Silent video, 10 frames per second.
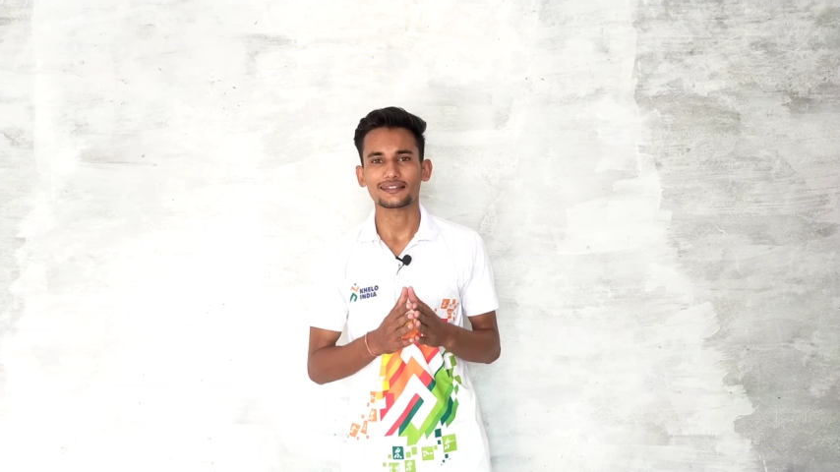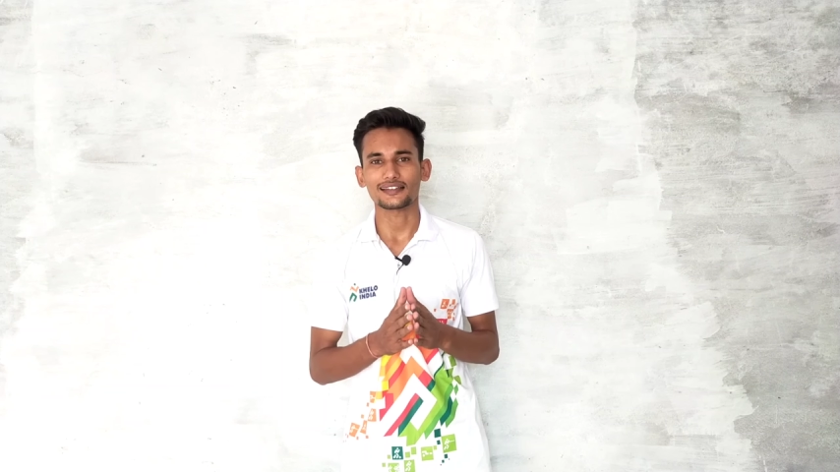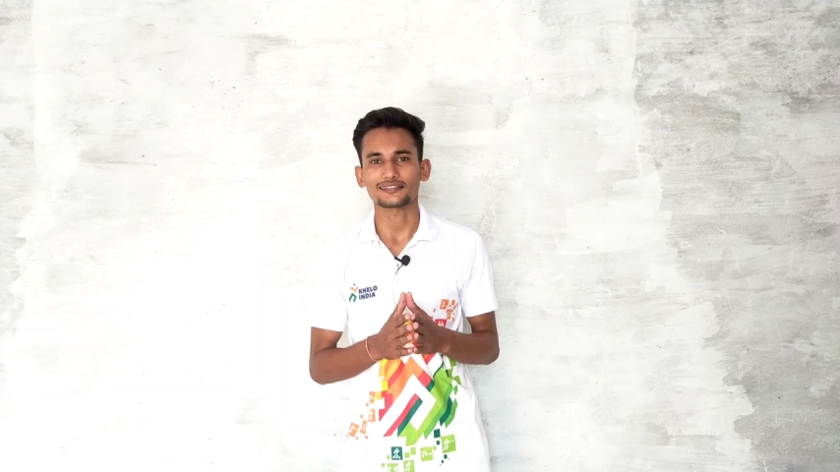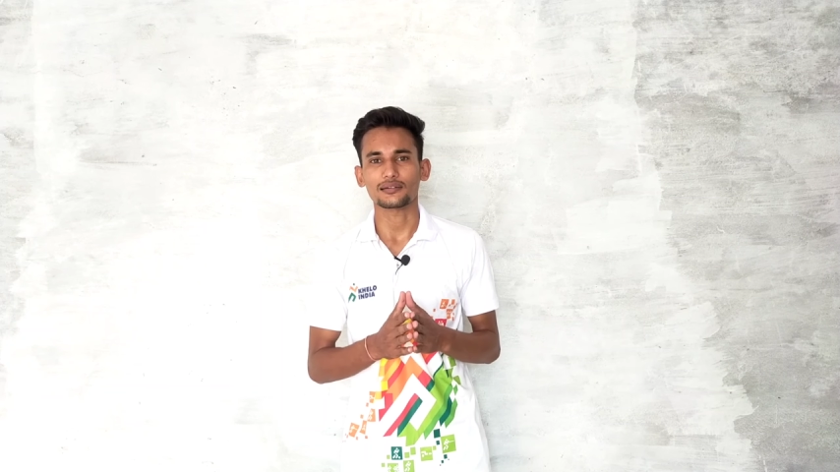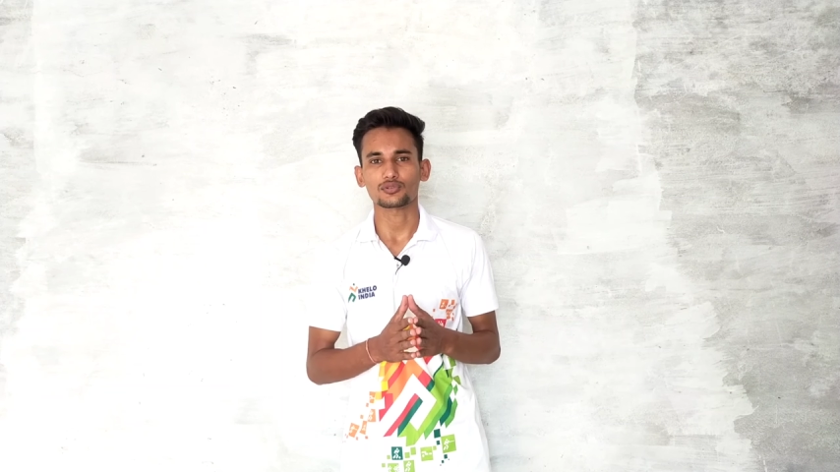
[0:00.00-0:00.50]
ऐसे
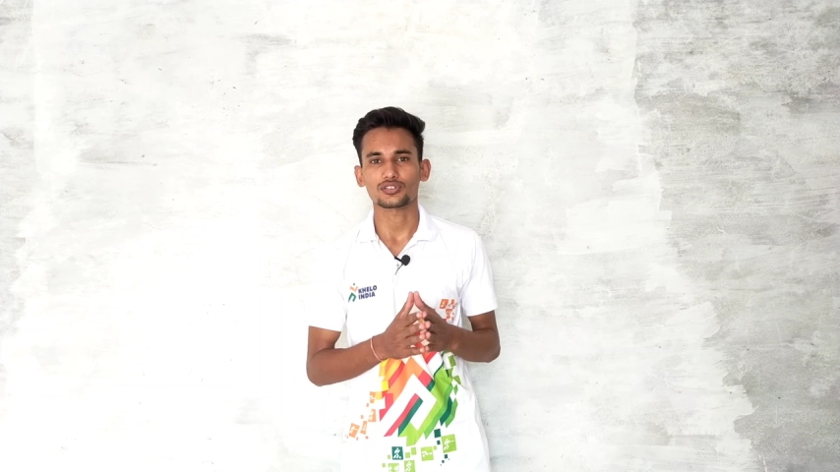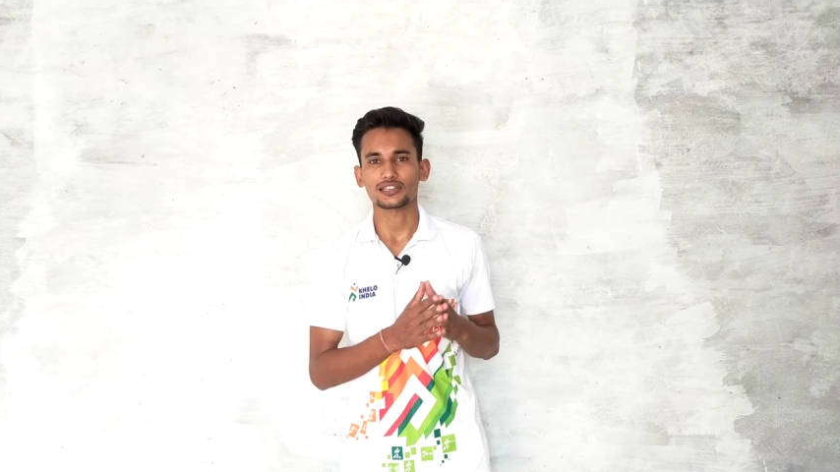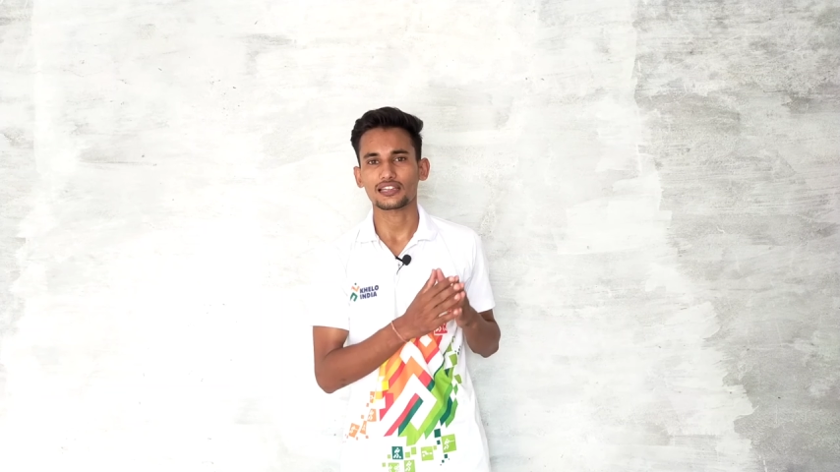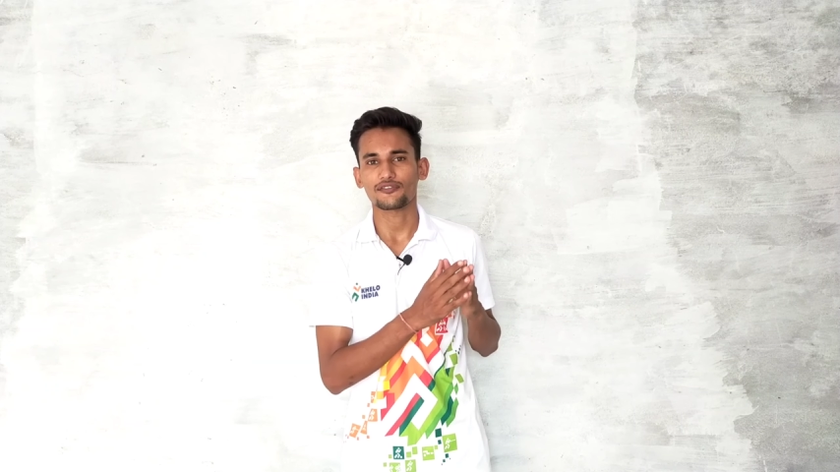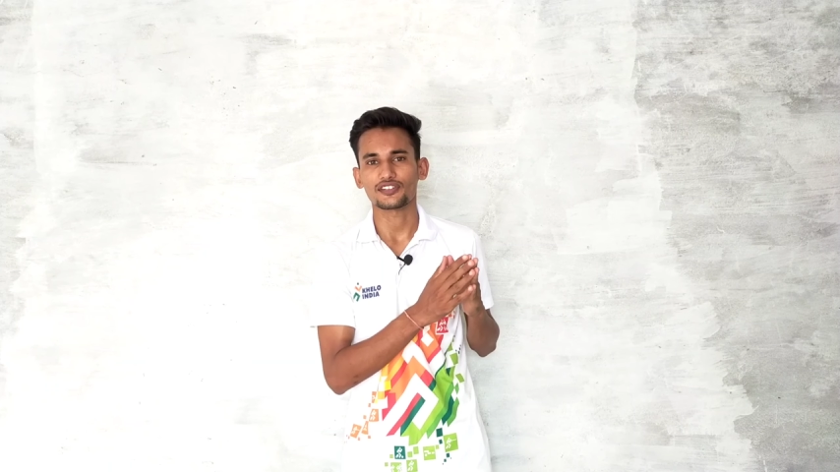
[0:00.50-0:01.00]
एग्जाम
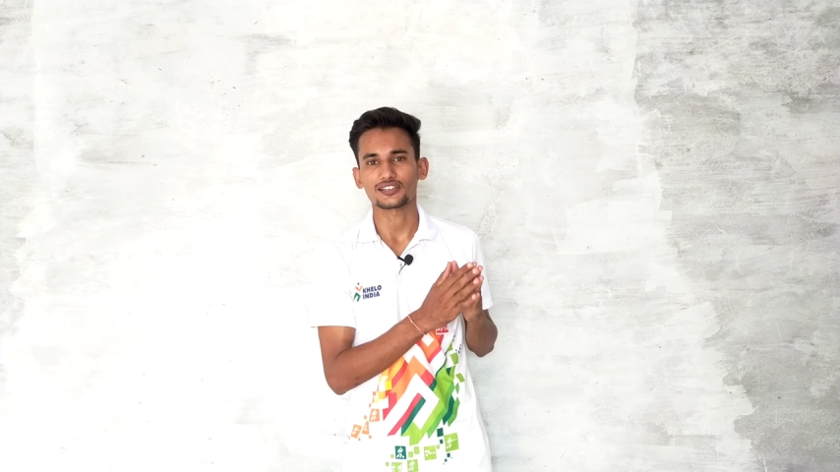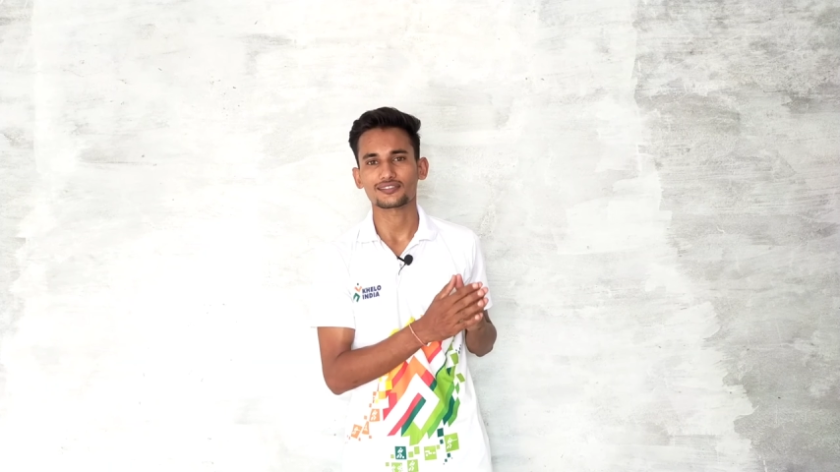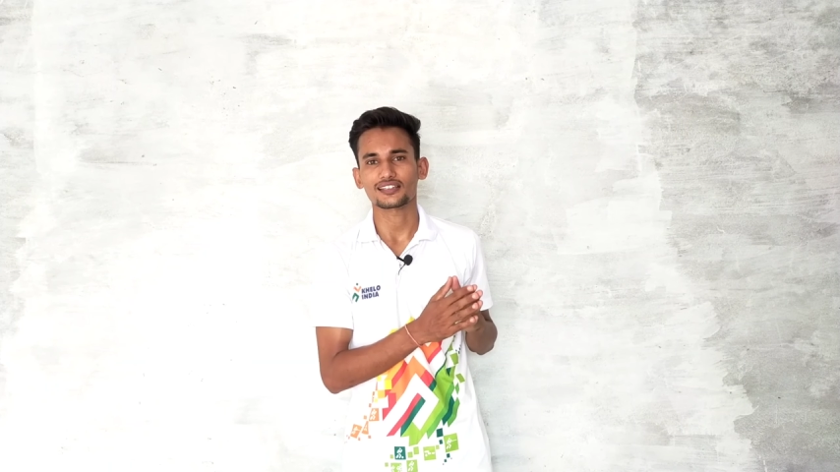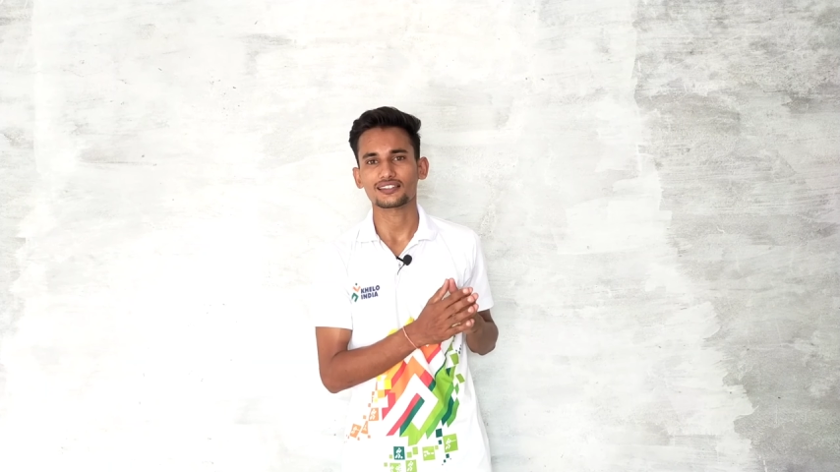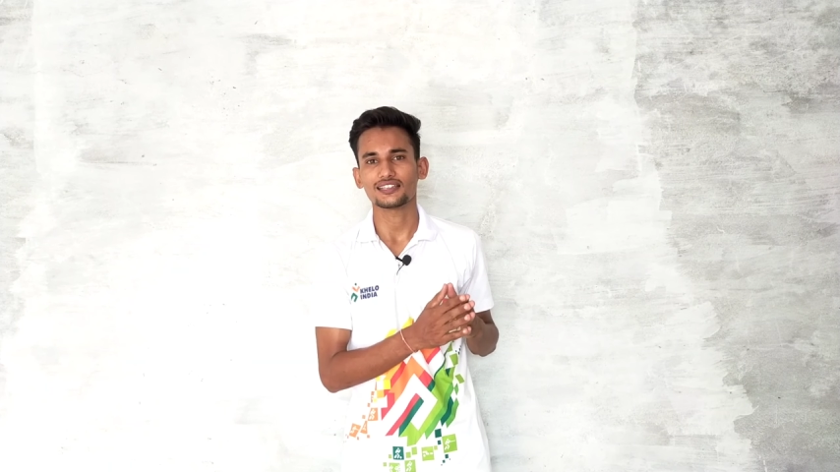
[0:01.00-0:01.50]
होते थे कि
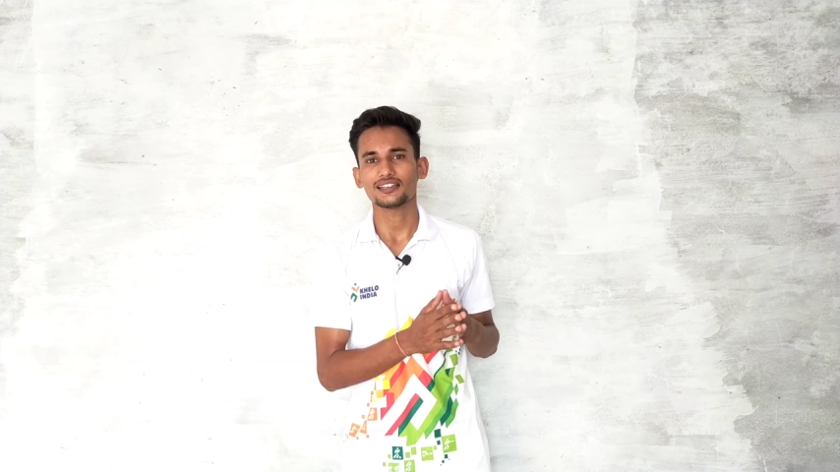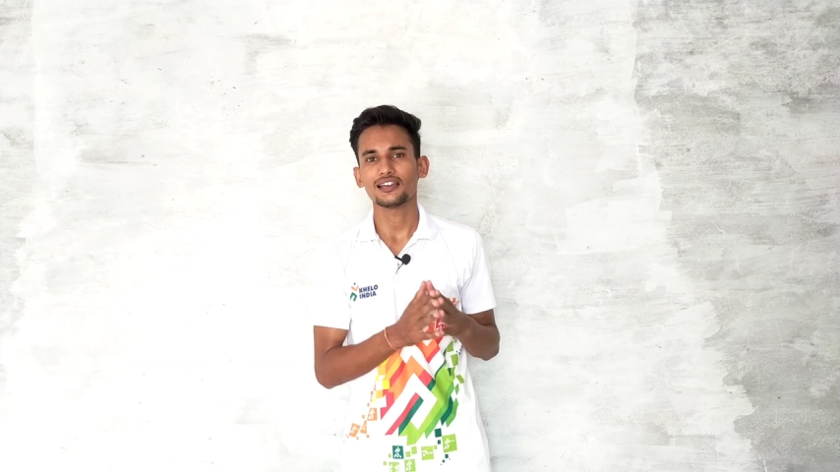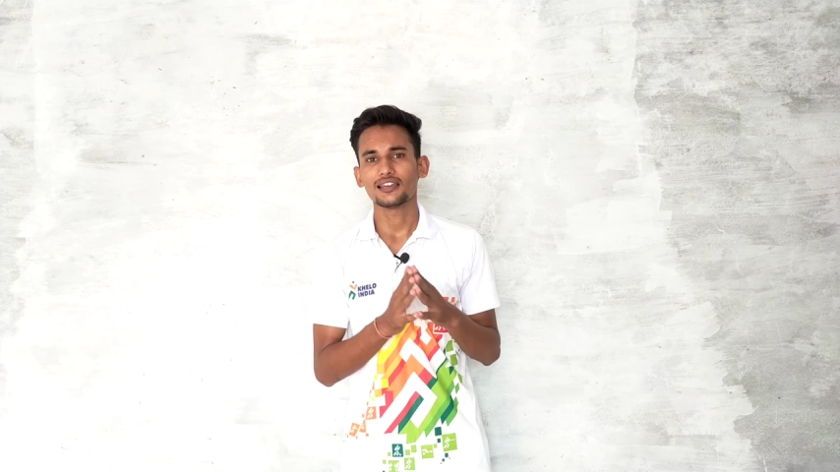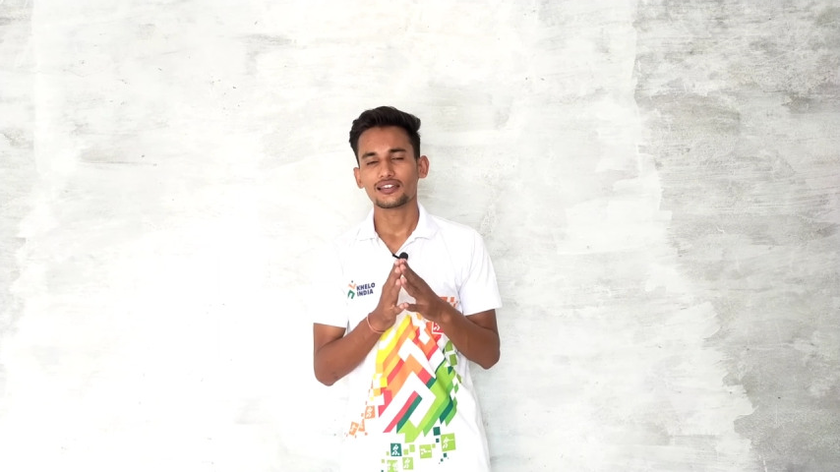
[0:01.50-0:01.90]
फिजिक्स के तीन